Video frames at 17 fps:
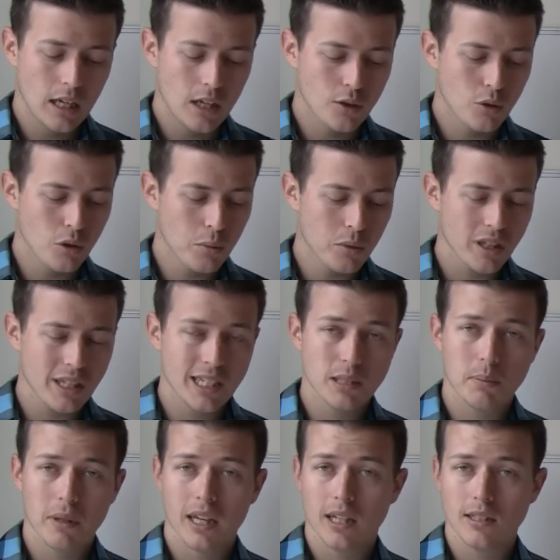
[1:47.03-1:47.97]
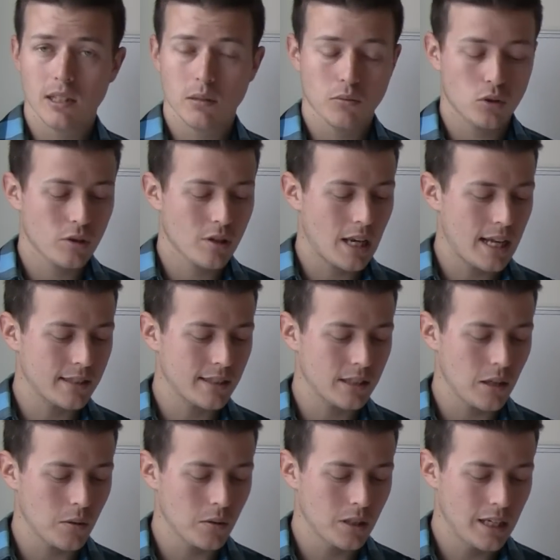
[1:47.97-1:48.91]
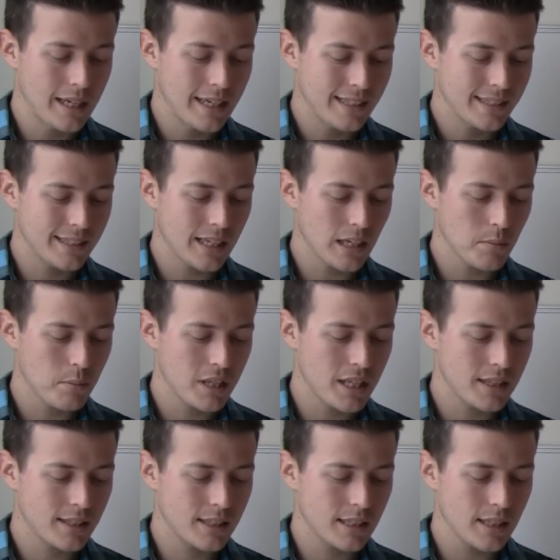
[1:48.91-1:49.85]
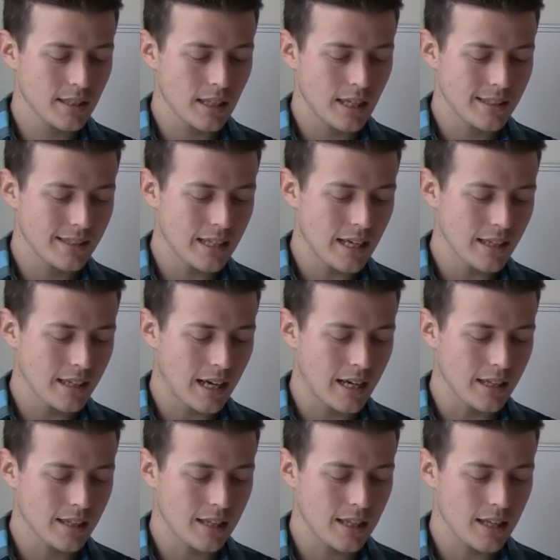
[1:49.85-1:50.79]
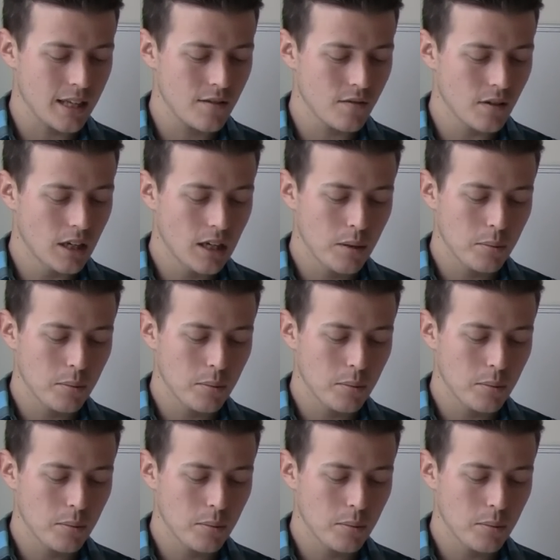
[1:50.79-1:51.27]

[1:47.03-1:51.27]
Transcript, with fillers: deux mois d'expérience en musculation, 5 pieds 10, 130 livres,